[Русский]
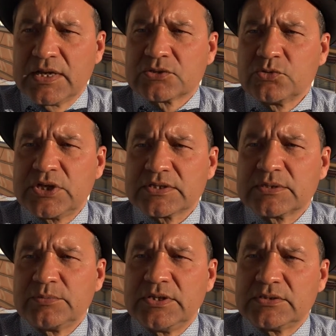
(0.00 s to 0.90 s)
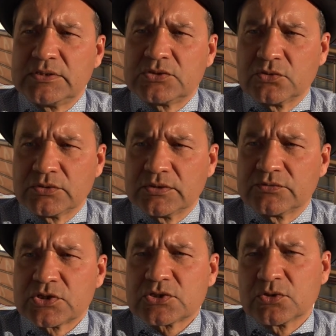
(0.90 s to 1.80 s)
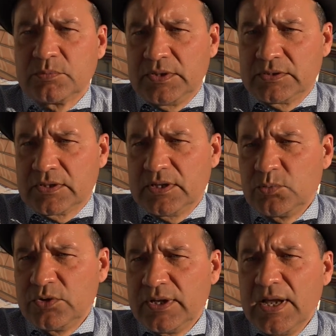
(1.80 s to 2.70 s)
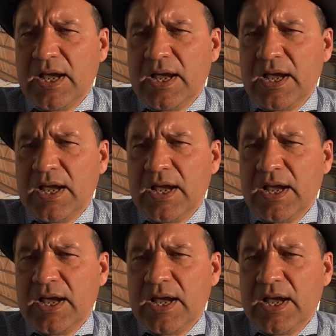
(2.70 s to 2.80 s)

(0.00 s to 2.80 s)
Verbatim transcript: с участком 10 соток в 600 метрах от моря